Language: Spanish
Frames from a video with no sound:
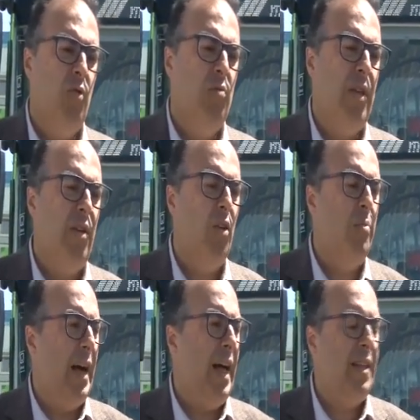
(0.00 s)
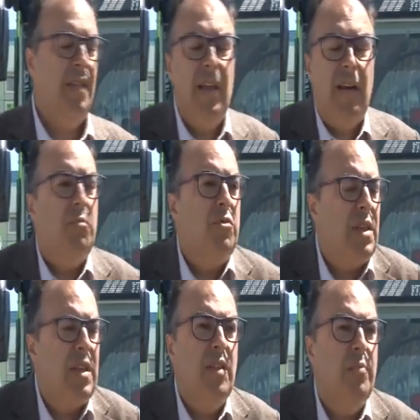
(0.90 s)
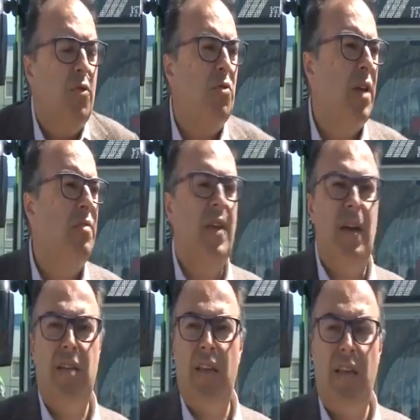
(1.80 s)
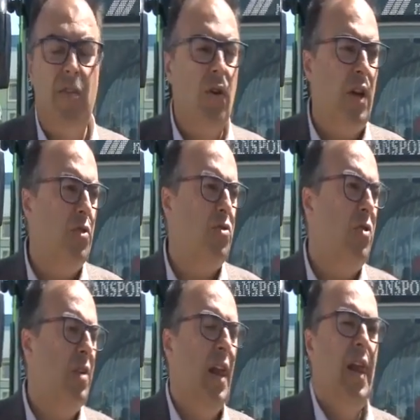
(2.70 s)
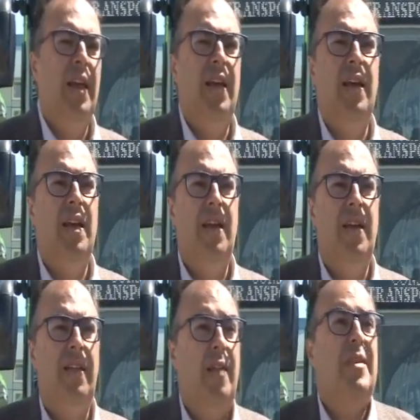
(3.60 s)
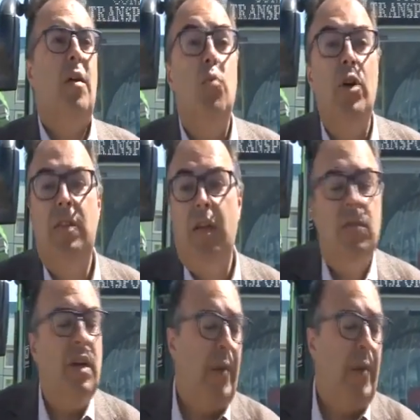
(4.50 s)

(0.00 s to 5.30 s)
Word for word: un médico para atender pues, este tipo de urgencias, que ya digo que no son eh, de vida o muerte, ¿no?